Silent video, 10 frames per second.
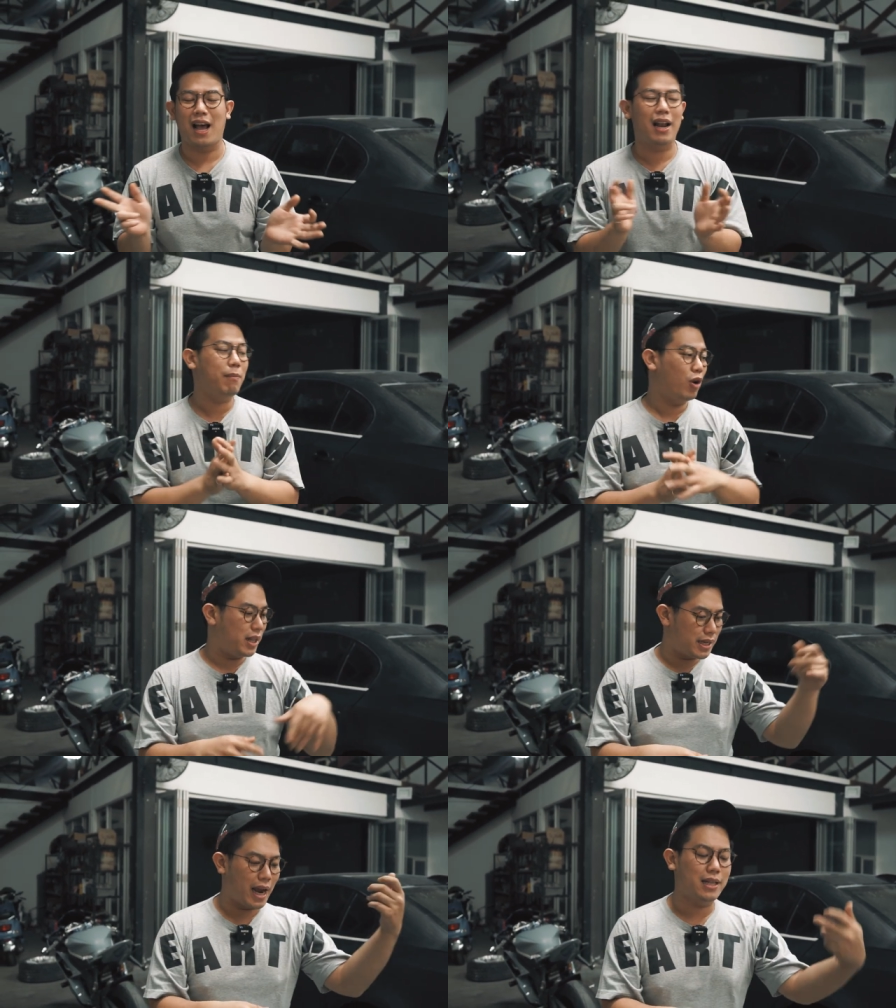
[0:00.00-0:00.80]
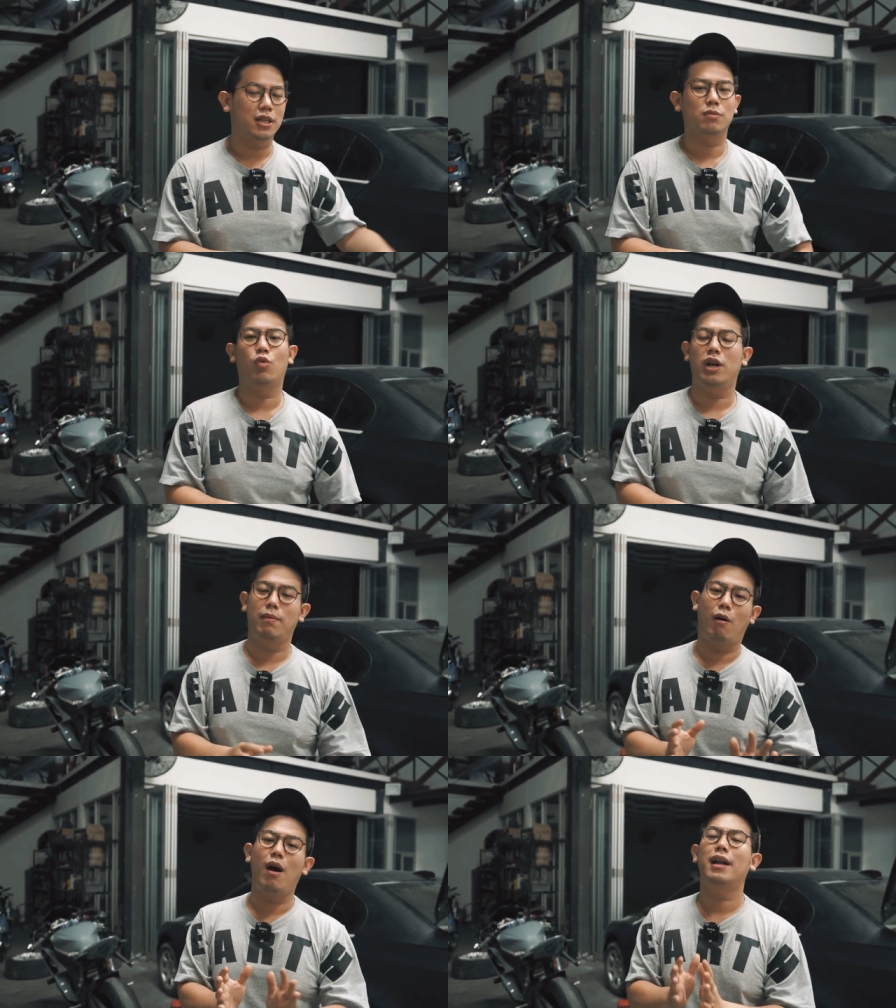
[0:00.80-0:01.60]
Kalian boleh cek aja semua di
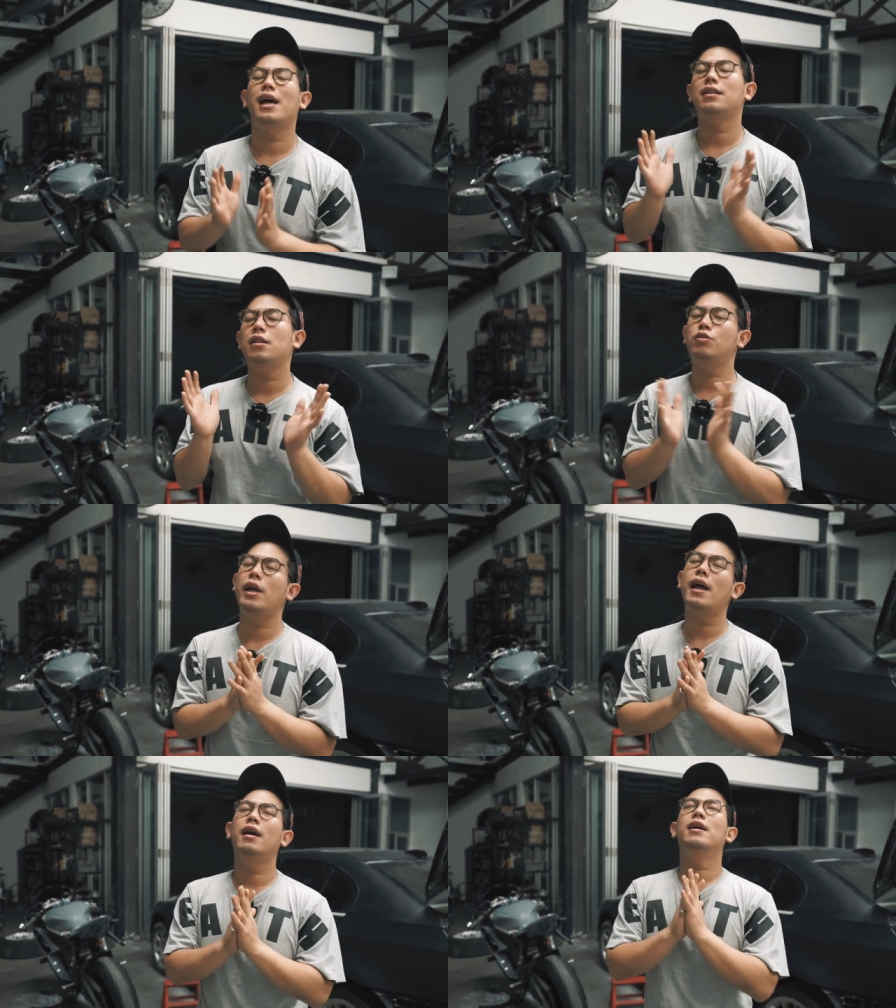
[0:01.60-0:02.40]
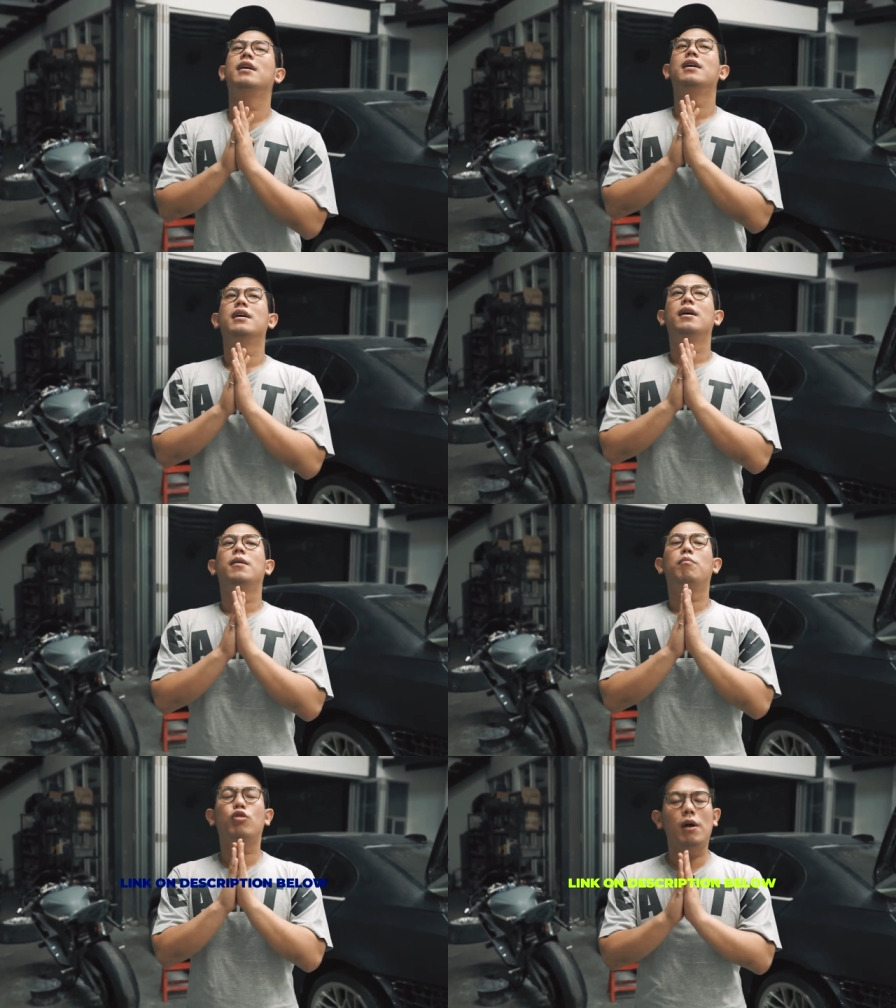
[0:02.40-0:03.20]
bawah dan tentunya
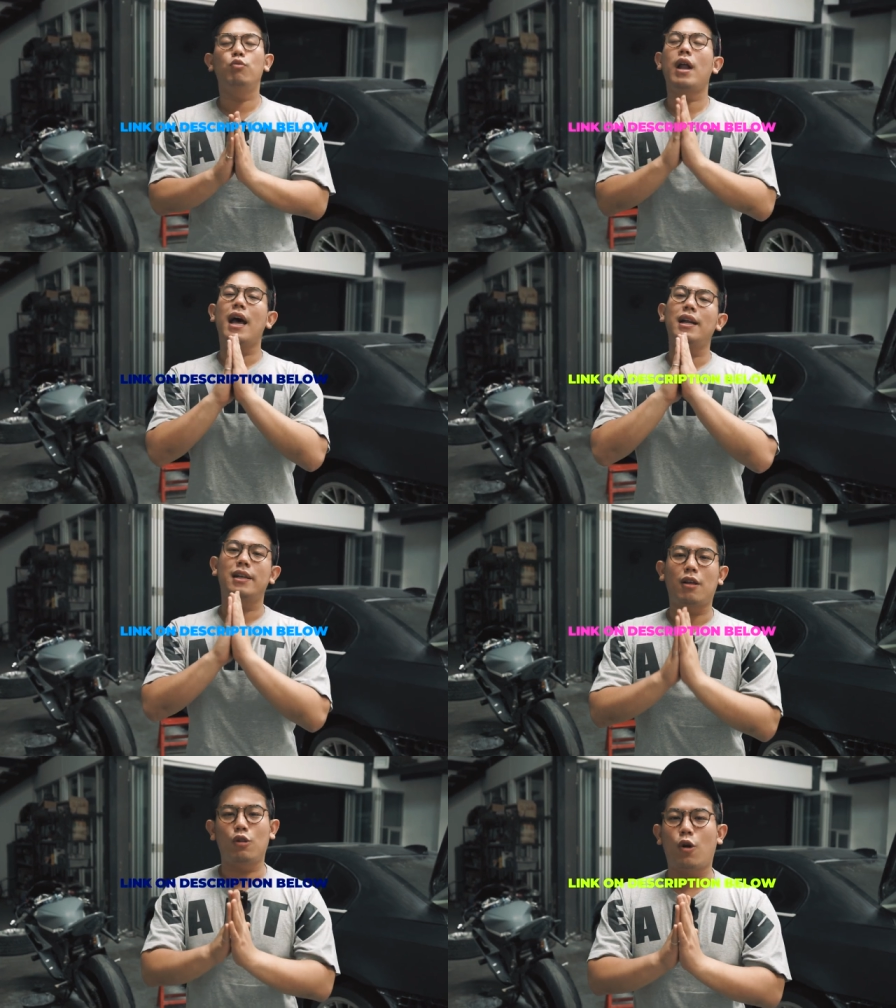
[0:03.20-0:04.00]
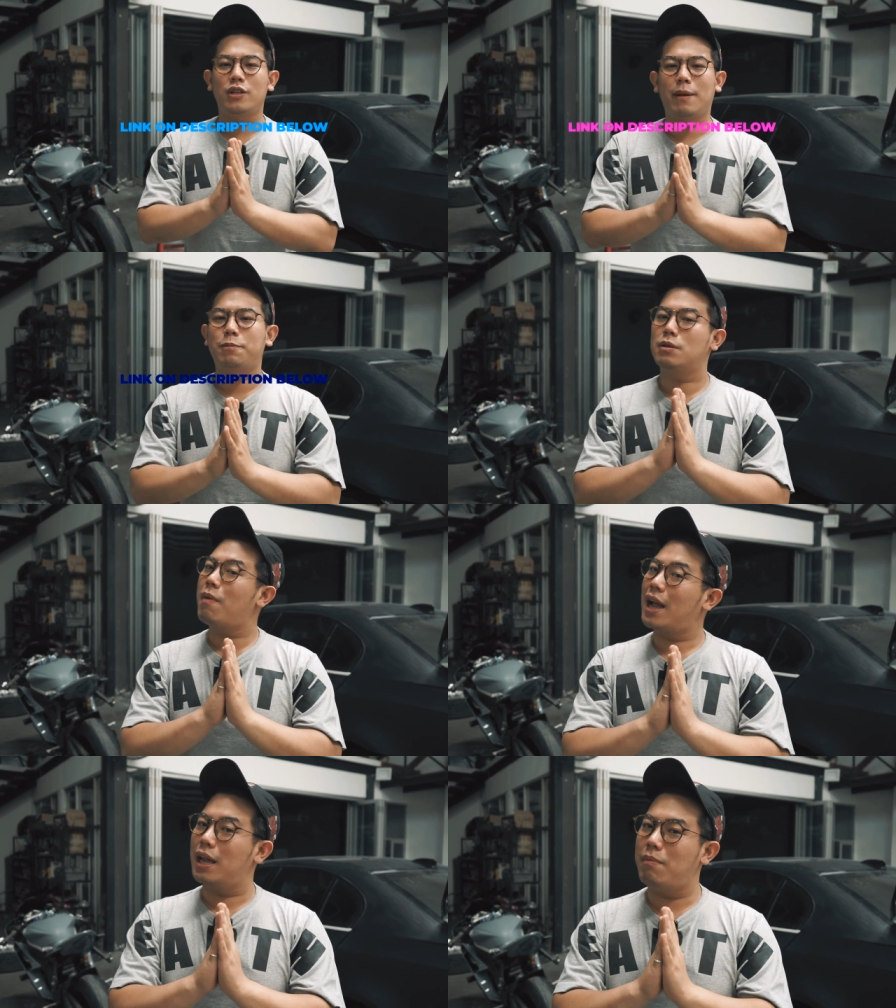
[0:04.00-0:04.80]
mudah-mudahan Earth Auto Concept
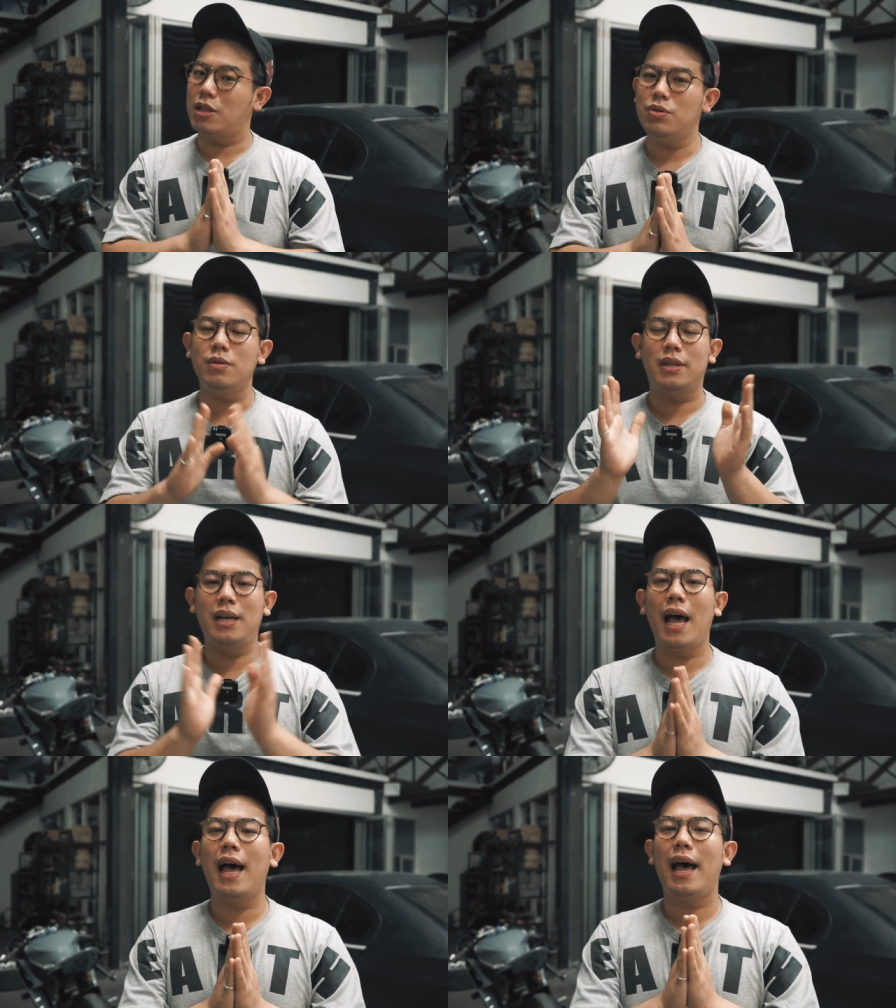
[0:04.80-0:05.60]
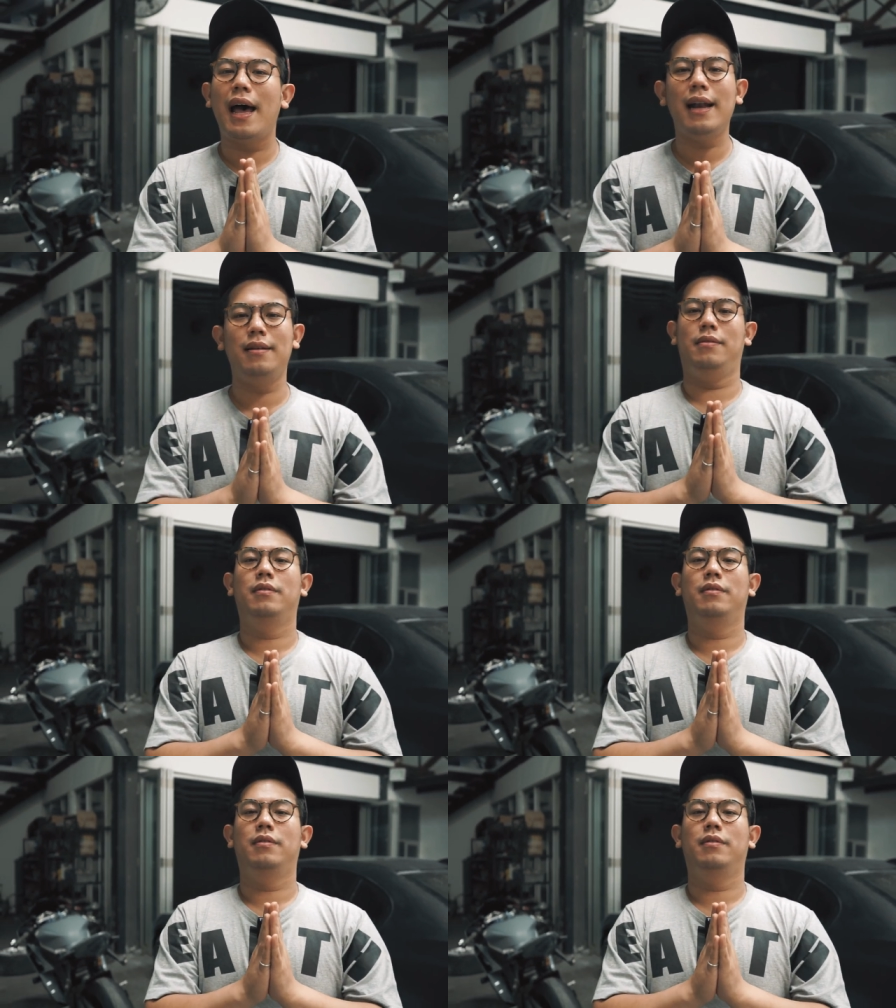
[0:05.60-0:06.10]
semakin maju dan